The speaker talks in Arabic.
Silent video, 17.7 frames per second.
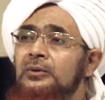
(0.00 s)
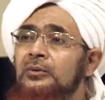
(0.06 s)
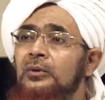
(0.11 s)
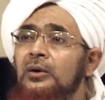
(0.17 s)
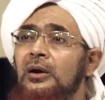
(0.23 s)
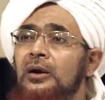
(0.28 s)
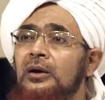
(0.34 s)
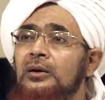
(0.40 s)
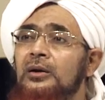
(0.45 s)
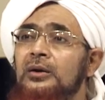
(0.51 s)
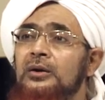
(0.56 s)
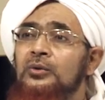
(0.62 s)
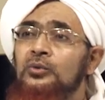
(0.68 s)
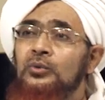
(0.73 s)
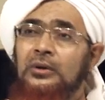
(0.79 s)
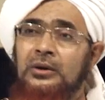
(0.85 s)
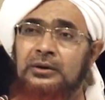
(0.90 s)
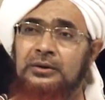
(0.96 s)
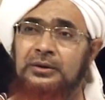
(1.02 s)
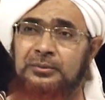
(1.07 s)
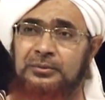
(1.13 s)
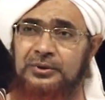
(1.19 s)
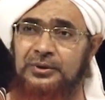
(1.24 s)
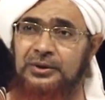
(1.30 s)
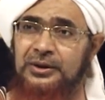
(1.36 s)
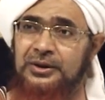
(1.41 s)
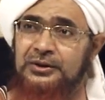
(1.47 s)
وعلى رضوان
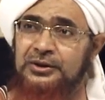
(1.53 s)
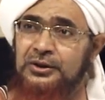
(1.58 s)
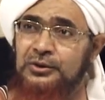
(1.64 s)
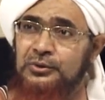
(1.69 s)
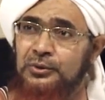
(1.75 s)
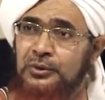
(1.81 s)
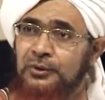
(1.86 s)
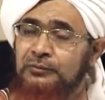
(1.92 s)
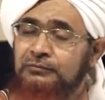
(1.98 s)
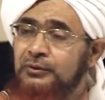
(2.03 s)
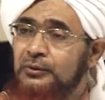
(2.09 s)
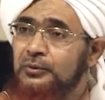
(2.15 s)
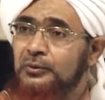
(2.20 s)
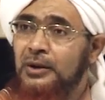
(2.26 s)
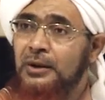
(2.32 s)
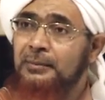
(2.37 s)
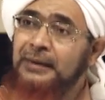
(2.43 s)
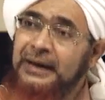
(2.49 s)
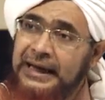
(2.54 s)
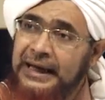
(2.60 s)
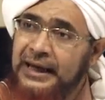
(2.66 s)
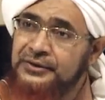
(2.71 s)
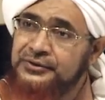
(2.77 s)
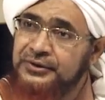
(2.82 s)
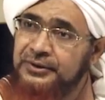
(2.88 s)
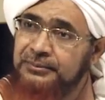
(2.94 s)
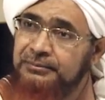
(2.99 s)
من الله يتسع لهم فكلها
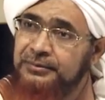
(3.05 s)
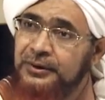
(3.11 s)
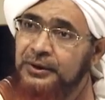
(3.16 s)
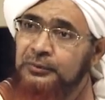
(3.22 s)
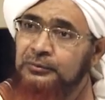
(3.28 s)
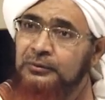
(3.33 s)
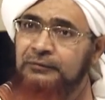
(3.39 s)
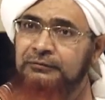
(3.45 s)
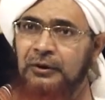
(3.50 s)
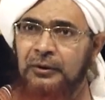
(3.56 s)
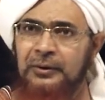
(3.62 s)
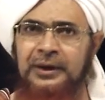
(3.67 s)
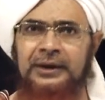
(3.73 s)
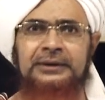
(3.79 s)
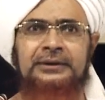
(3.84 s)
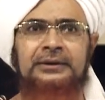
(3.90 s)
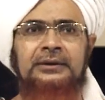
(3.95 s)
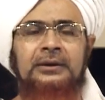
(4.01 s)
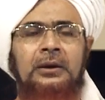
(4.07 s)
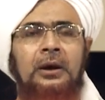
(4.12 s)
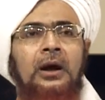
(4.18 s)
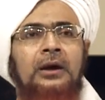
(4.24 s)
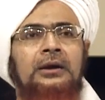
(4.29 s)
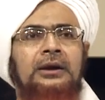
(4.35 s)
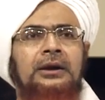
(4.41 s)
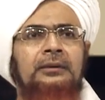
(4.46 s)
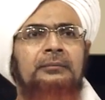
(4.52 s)
مكاسب وفوائد
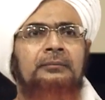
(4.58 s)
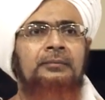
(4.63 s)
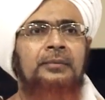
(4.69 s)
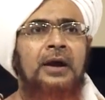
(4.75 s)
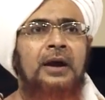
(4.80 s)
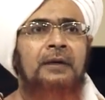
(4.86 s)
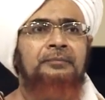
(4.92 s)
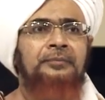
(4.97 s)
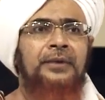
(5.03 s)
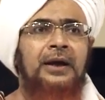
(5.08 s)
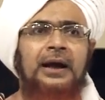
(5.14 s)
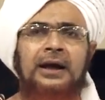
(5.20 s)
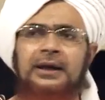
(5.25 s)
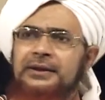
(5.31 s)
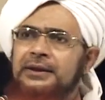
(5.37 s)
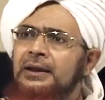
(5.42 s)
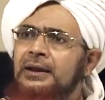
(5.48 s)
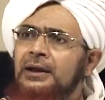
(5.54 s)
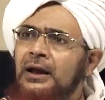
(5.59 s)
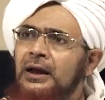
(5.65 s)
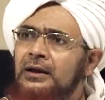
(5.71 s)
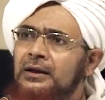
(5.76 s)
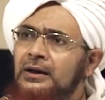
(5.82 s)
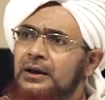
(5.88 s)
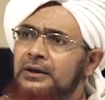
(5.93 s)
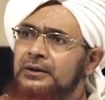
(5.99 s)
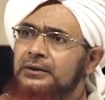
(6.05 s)
لكن هذه
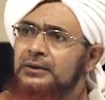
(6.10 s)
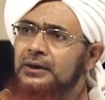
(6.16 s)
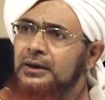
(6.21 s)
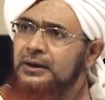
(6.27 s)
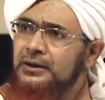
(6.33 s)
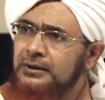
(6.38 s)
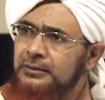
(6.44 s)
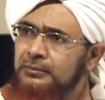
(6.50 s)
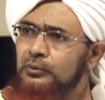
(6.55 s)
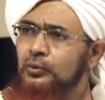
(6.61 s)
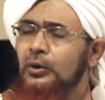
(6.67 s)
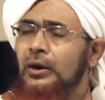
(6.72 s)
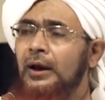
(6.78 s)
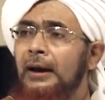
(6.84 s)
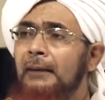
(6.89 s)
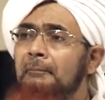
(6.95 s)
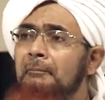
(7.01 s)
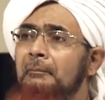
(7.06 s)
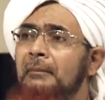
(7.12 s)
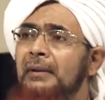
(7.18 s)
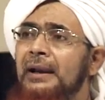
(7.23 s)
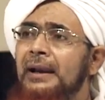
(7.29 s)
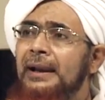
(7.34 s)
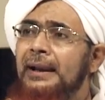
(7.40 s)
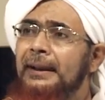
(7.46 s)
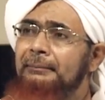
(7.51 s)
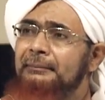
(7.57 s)
الحقائق تغيب
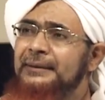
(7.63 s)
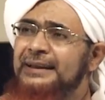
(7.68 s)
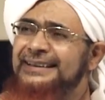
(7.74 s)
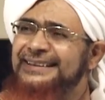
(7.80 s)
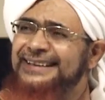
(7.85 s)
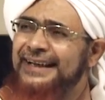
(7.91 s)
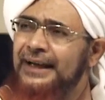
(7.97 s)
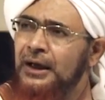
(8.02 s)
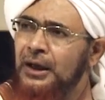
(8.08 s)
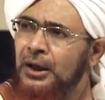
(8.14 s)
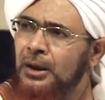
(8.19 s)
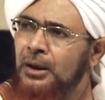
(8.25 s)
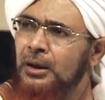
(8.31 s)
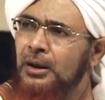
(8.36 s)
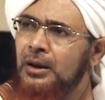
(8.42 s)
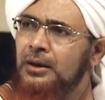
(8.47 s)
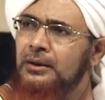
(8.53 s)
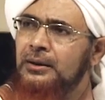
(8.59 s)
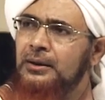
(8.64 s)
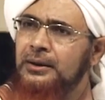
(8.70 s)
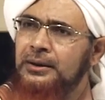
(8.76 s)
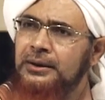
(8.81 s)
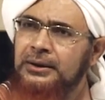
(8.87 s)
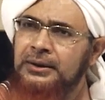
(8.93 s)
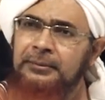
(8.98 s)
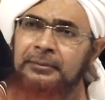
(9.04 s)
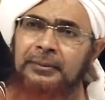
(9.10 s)
عمن لم يتغلغل
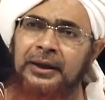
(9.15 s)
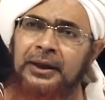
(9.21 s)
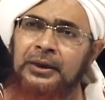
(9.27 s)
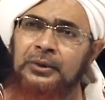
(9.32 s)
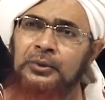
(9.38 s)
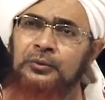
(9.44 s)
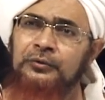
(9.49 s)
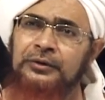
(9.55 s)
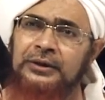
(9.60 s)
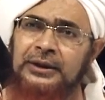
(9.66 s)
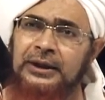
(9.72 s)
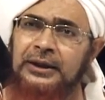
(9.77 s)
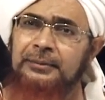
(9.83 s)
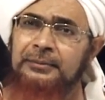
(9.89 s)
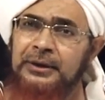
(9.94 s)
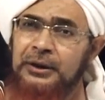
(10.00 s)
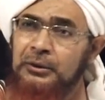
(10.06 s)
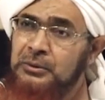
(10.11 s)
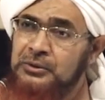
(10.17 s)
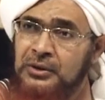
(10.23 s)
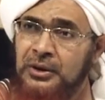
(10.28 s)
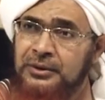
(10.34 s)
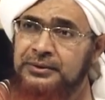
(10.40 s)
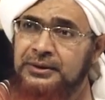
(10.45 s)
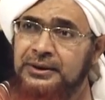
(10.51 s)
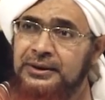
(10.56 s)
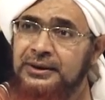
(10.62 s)
الإيمان في قلبه
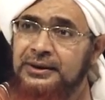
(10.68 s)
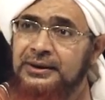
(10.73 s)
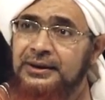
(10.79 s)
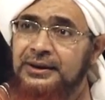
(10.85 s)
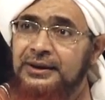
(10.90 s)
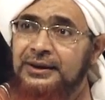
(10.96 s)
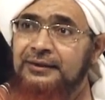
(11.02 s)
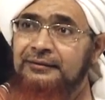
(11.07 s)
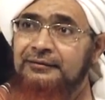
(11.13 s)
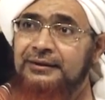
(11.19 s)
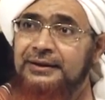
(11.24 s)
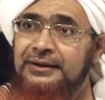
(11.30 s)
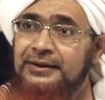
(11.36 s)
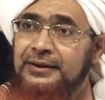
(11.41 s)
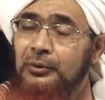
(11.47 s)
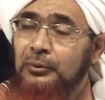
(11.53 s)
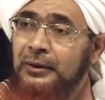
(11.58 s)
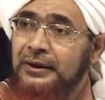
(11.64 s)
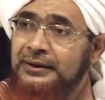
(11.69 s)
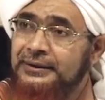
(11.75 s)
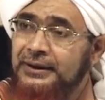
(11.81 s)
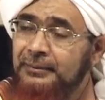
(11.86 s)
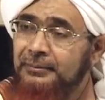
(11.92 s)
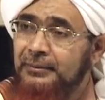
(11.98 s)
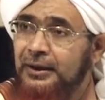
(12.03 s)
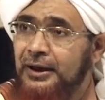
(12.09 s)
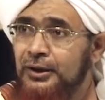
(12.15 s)
وصدره فلذا
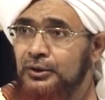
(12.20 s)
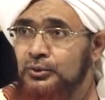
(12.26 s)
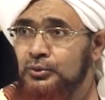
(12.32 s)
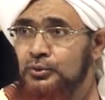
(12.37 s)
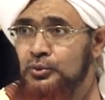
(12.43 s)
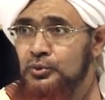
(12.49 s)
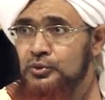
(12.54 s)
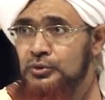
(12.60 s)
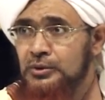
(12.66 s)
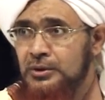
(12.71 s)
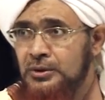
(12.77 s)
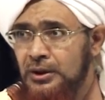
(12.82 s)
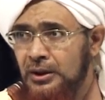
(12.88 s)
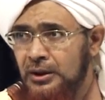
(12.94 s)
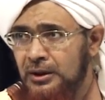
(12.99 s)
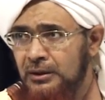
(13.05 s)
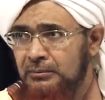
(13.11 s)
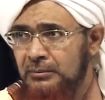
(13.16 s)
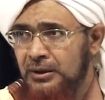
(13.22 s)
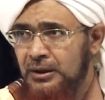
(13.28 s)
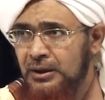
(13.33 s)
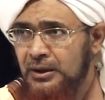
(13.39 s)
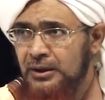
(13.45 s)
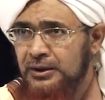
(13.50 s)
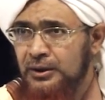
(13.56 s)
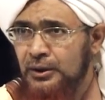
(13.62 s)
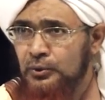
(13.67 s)
وجب أن تصقل
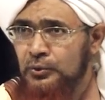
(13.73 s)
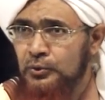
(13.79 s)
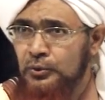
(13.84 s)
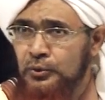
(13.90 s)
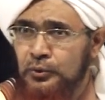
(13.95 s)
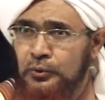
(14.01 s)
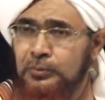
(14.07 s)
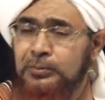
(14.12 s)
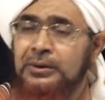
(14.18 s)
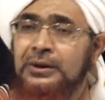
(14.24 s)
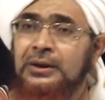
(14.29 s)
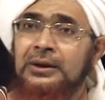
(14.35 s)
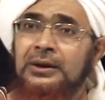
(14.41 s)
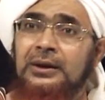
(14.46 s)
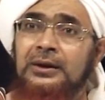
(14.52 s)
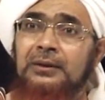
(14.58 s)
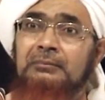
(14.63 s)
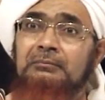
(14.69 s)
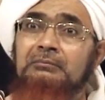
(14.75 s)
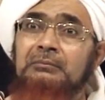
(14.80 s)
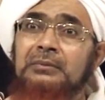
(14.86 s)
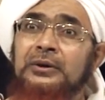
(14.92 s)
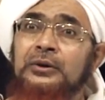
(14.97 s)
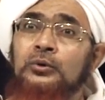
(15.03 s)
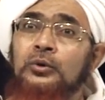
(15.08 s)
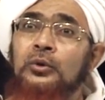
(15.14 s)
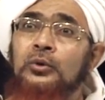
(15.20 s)
مرايا القلوب
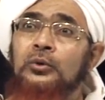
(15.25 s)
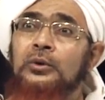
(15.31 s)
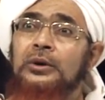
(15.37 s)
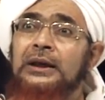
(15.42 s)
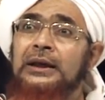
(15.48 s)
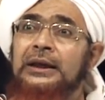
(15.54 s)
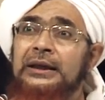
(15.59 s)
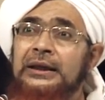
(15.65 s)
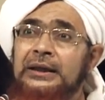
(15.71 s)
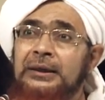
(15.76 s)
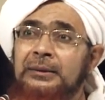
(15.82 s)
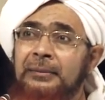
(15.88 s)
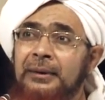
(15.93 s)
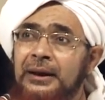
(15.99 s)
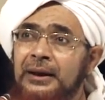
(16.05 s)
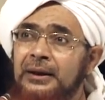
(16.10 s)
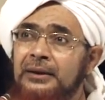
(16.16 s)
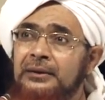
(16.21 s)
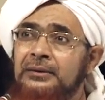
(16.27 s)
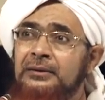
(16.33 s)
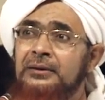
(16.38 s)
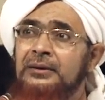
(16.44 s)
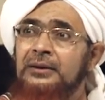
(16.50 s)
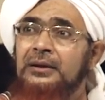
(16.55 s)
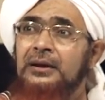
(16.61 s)
بنور الإيمان